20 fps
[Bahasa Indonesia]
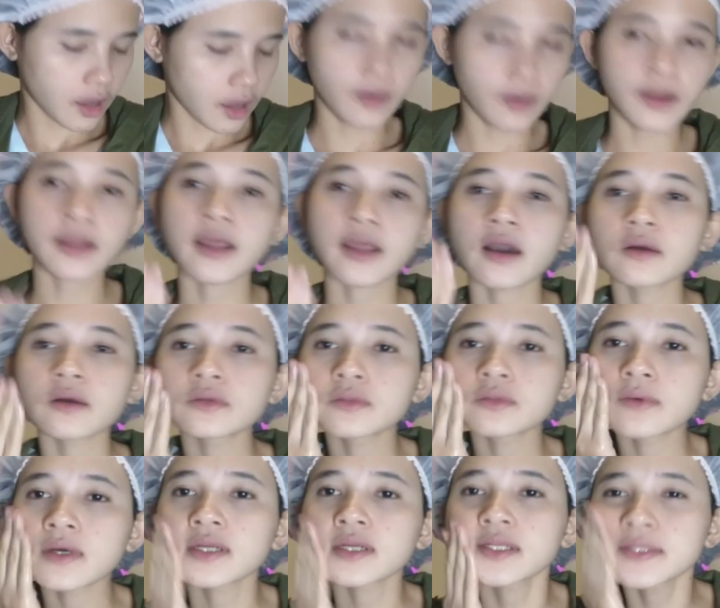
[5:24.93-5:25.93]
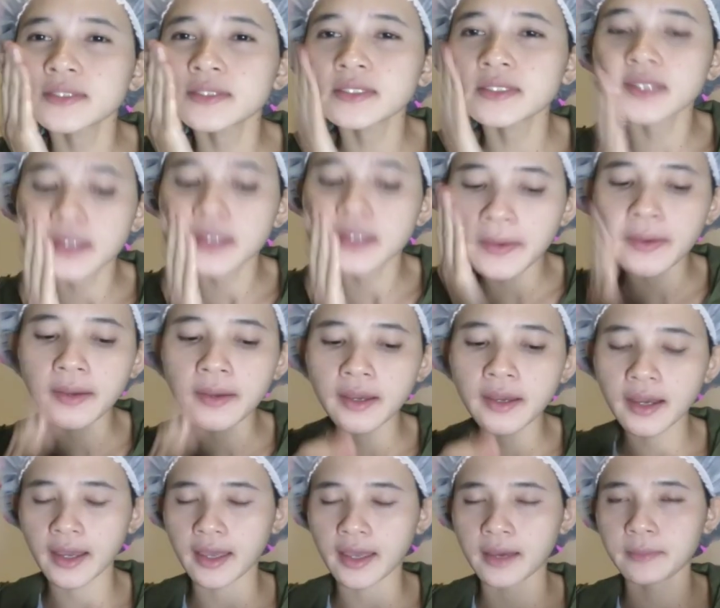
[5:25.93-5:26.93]
awalnya aku tuang di sini
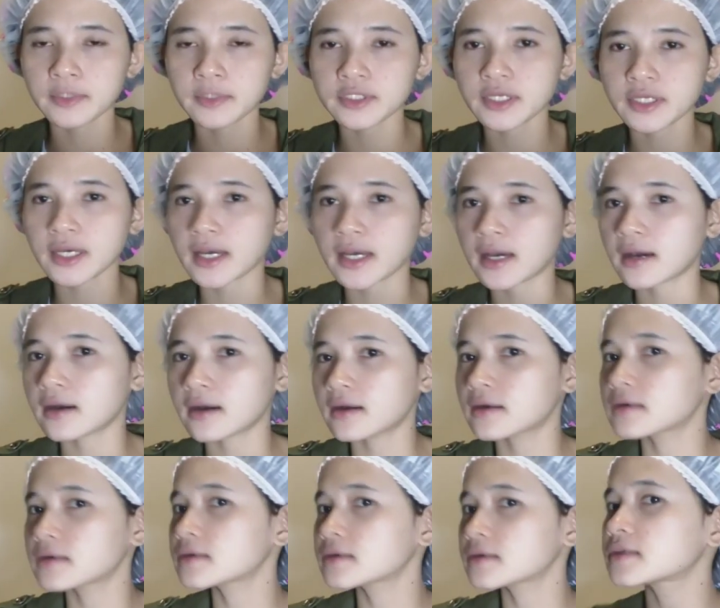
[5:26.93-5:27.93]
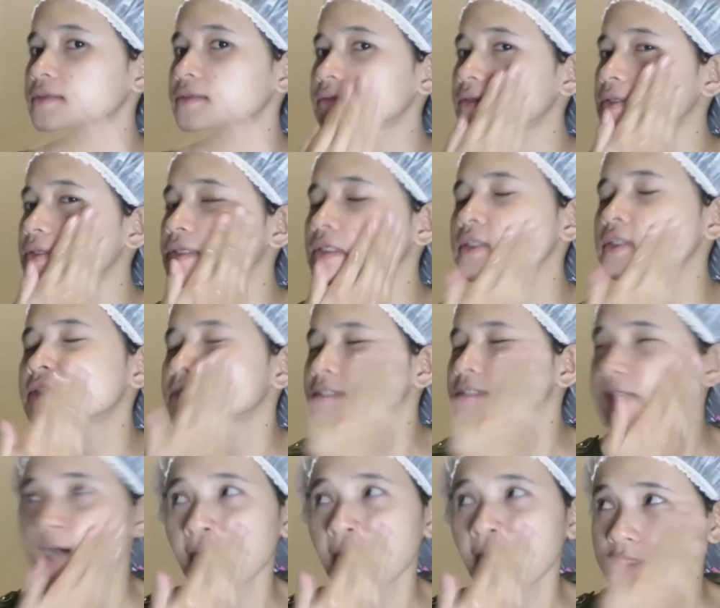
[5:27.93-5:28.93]
kayak maksudnya di ini
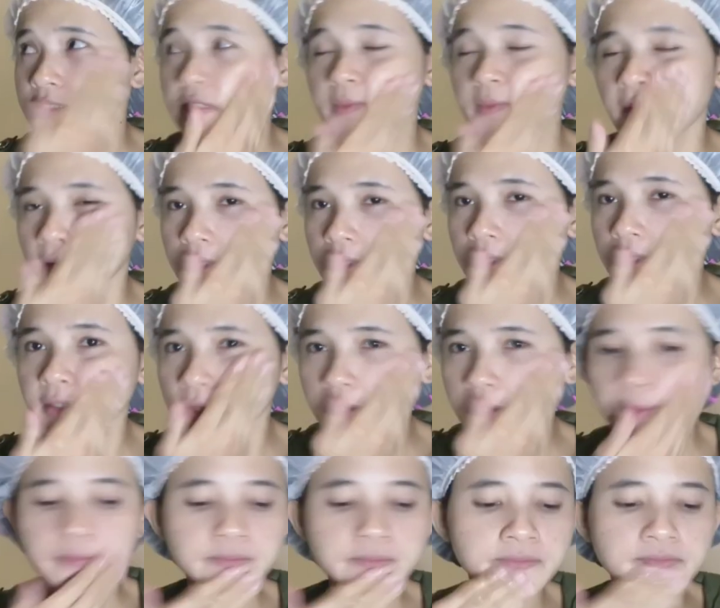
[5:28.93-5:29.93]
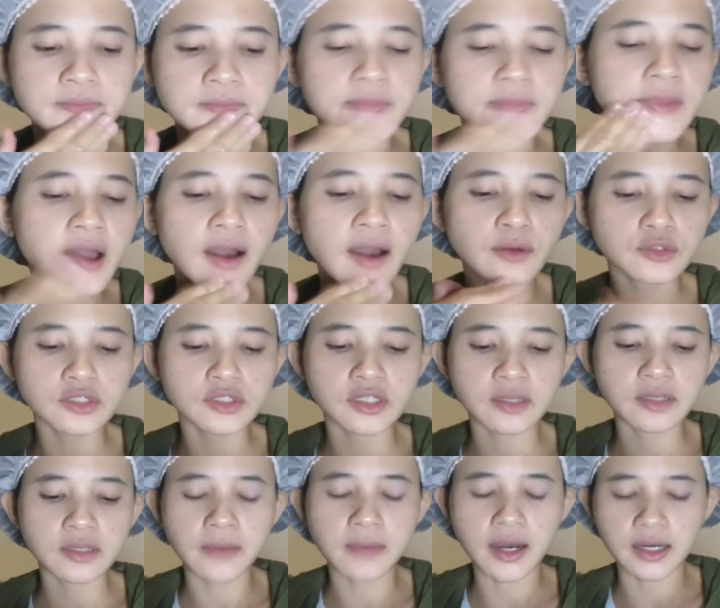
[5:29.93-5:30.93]
hanya banget ini aku
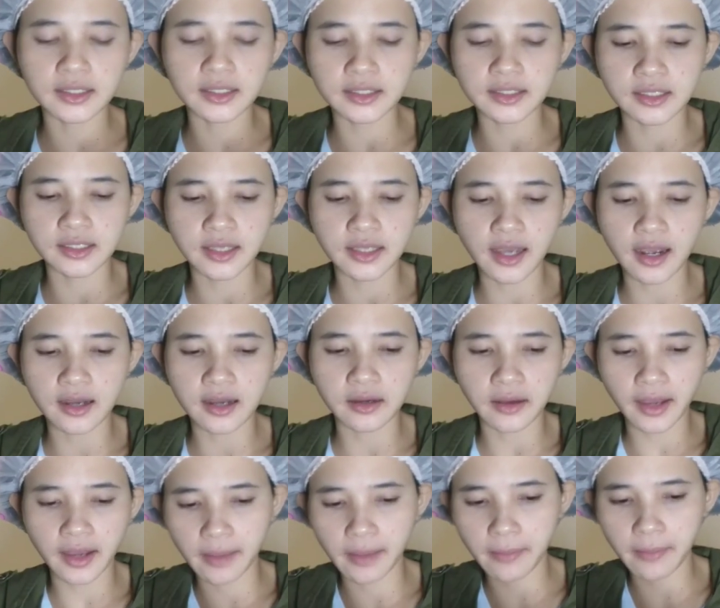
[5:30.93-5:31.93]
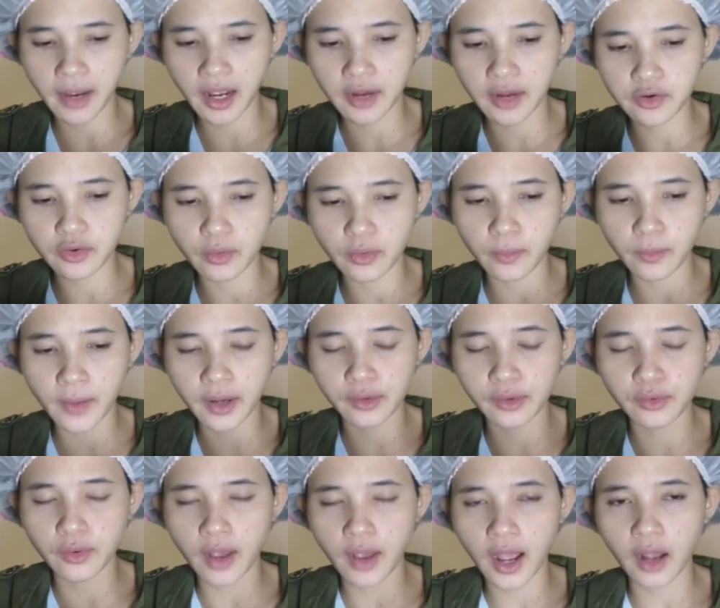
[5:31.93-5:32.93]
seneng banget ini yang kayak mengandung
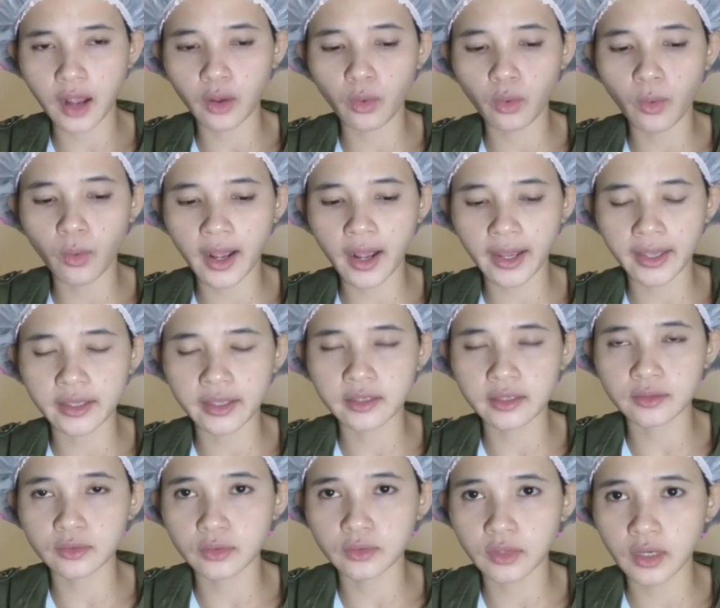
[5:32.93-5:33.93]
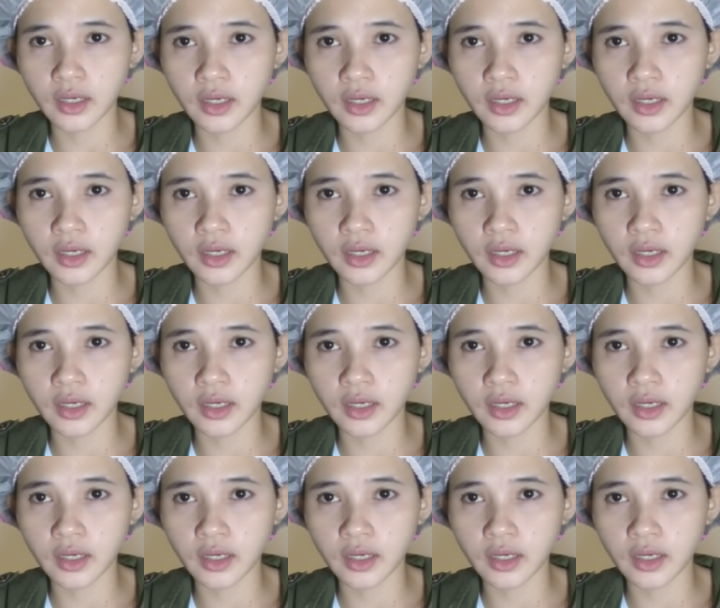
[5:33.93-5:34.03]
mengandung aqua kayak gitu